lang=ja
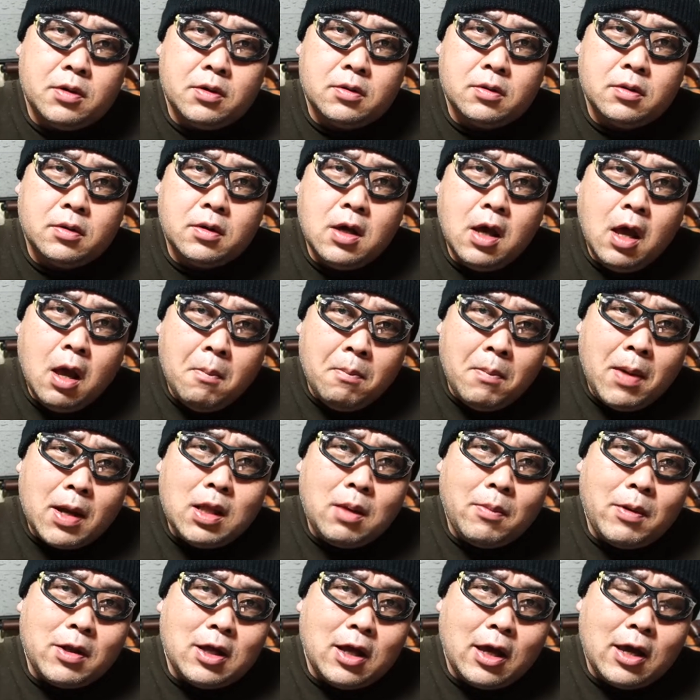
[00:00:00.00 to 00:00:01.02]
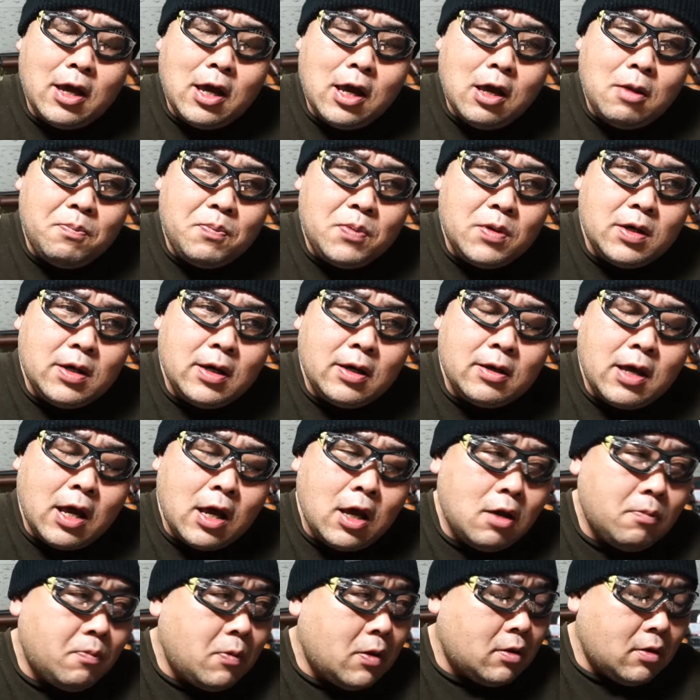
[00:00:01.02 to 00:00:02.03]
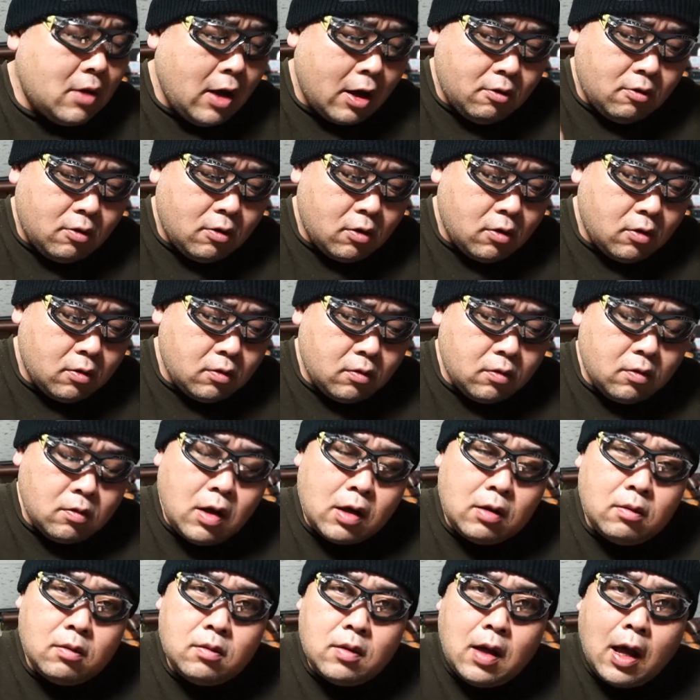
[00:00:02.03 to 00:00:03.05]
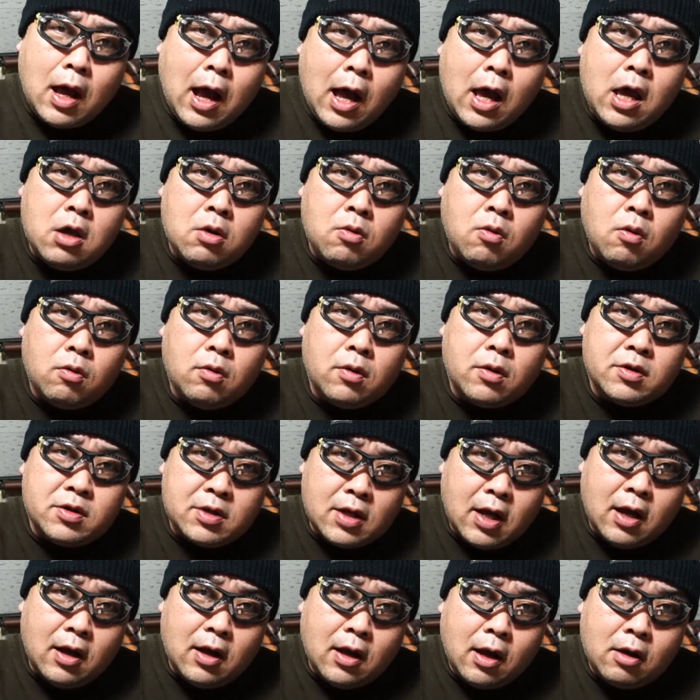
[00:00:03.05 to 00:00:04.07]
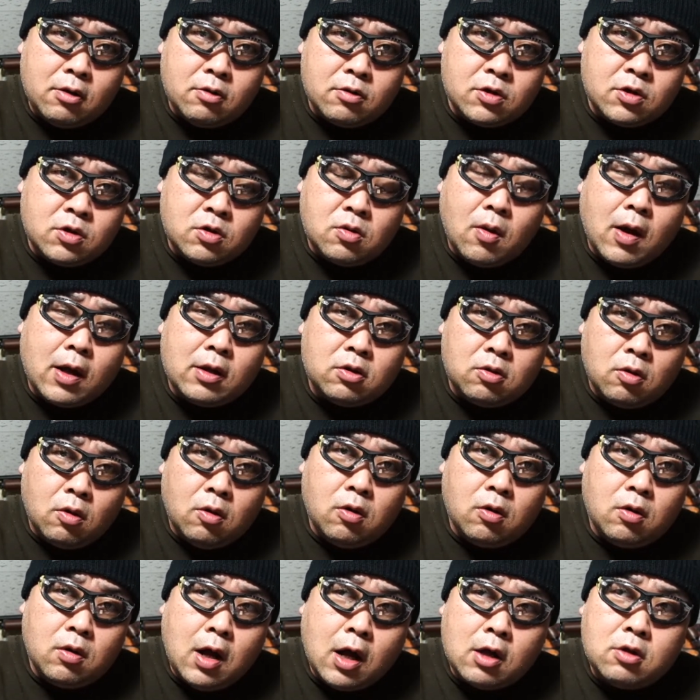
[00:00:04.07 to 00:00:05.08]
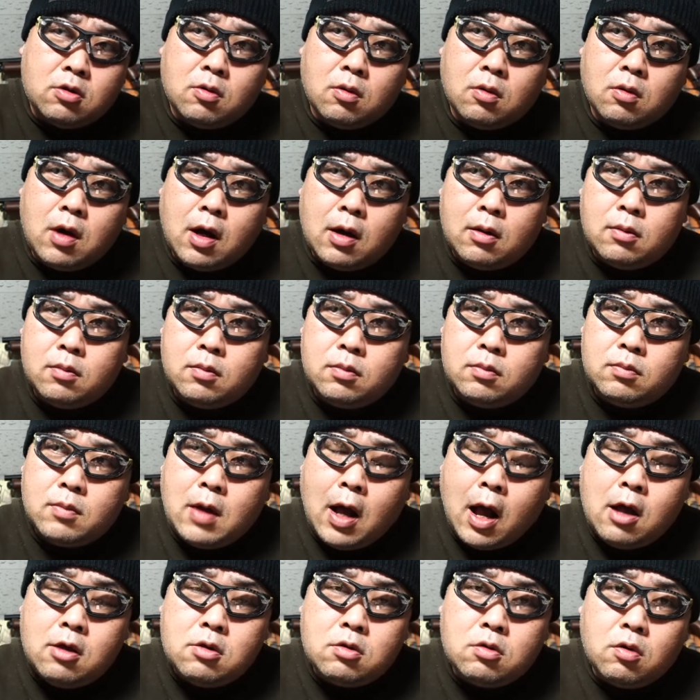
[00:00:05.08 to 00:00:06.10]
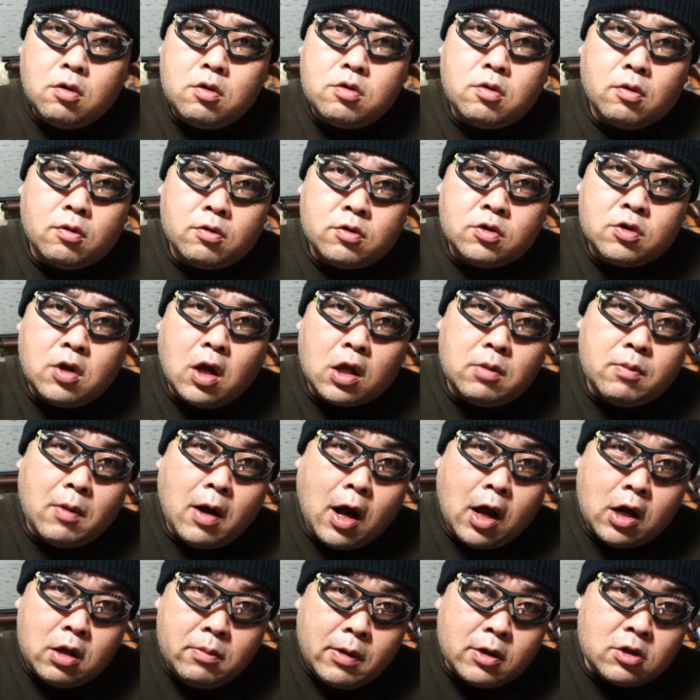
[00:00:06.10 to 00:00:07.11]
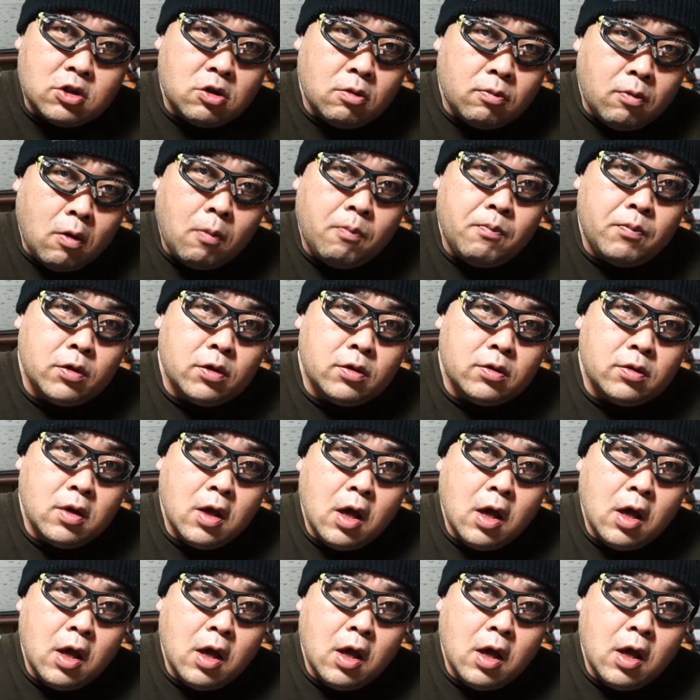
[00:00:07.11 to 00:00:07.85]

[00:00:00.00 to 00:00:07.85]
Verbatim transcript: ルまだまだ a p A、あの、iPhone のさ、あのストアと、あと、アンドロイドのストアにもありますよ、ポップル。